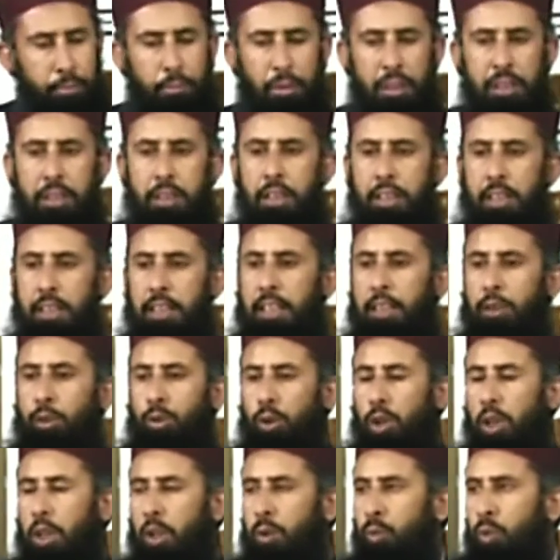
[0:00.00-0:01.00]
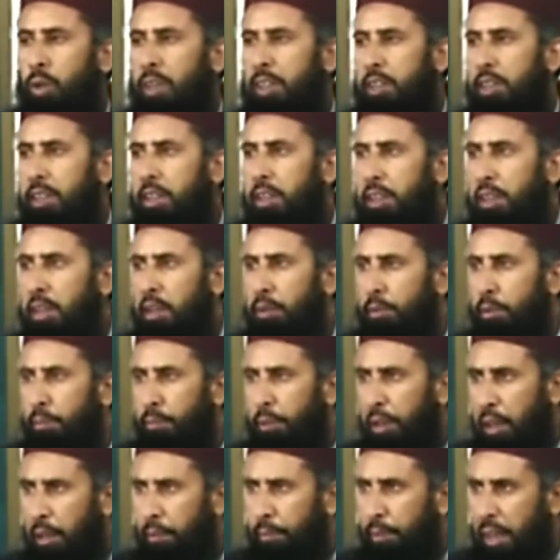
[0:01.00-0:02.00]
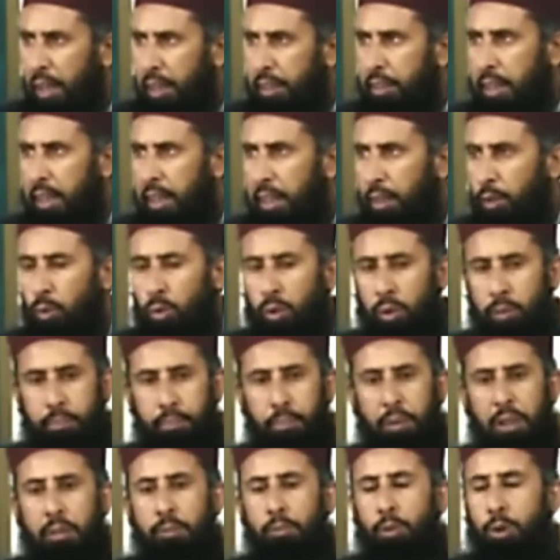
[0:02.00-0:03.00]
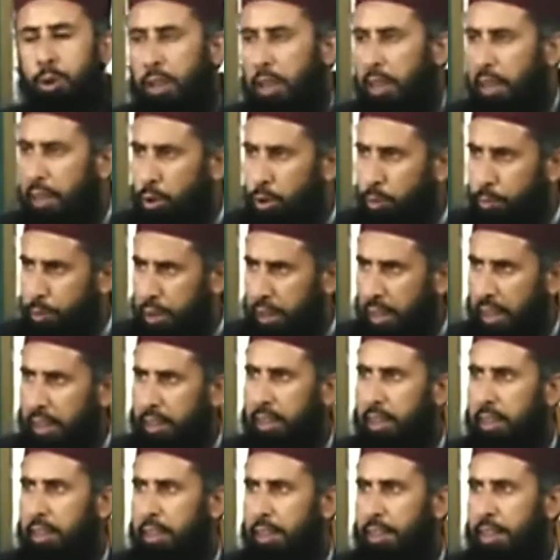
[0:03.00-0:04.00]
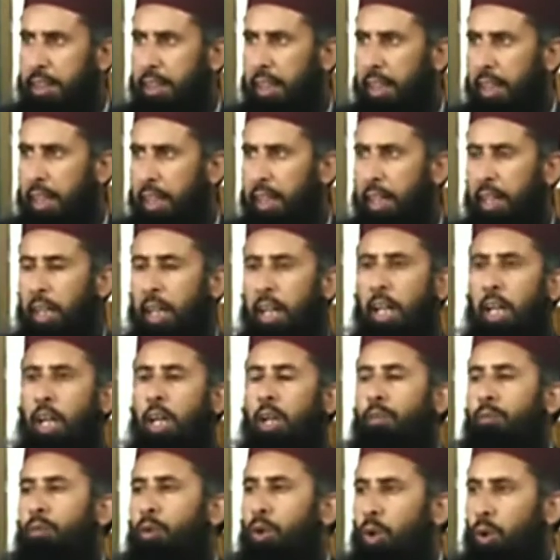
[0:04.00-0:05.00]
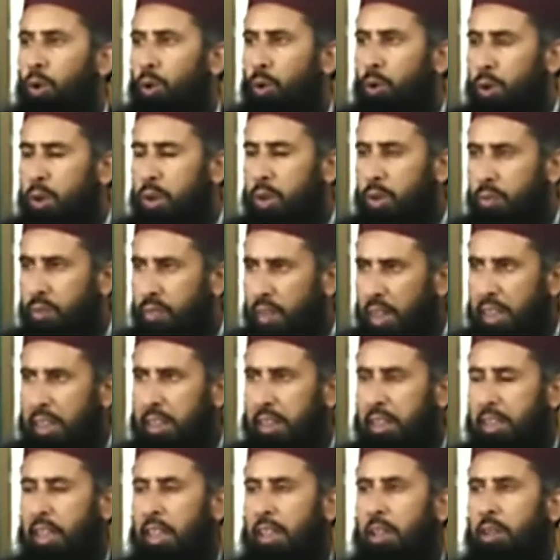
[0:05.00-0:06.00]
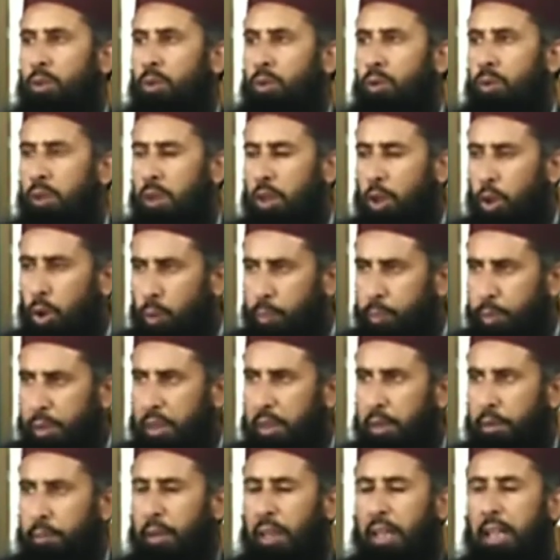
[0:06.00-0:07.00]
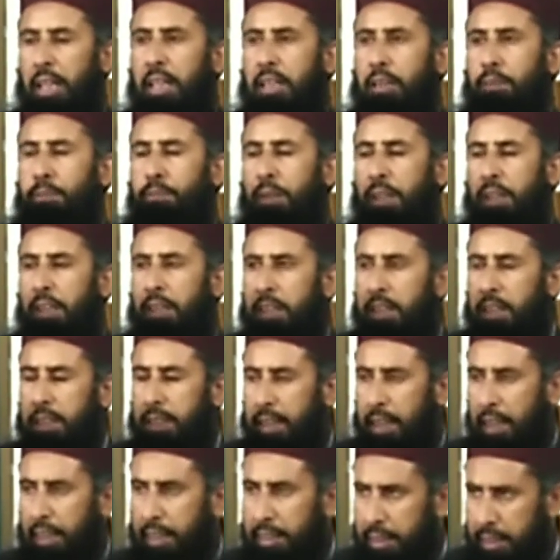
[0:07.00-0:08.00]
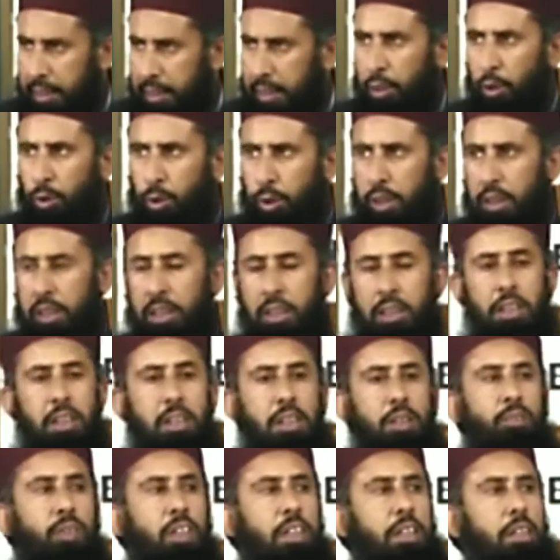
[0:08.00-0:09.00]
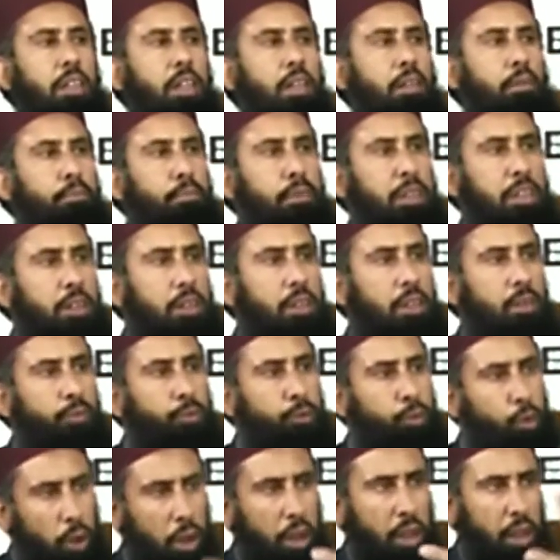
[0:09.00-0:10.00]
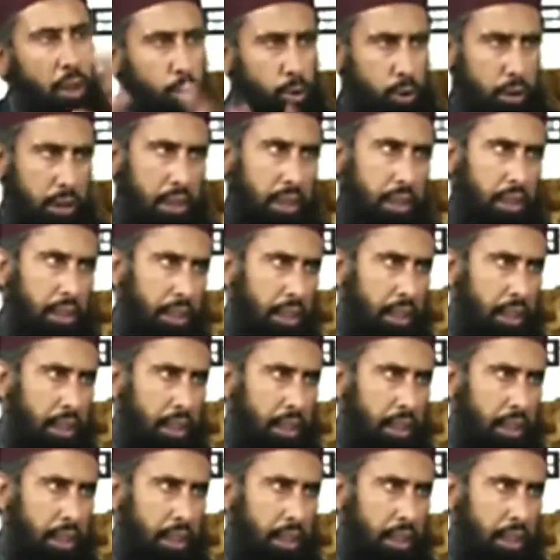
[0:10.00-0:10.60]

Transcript: मस्जिद के साथ जुड़े हुए जितने भी मकाम हैं उन पर मसले जो बिछा दिए जाते हैं वो उस वक्त तक उनके ऊपर नमाज पढ़नी जायज़ नहीं होती जिस वक्त तक मस्जिद फुल ना हो जाए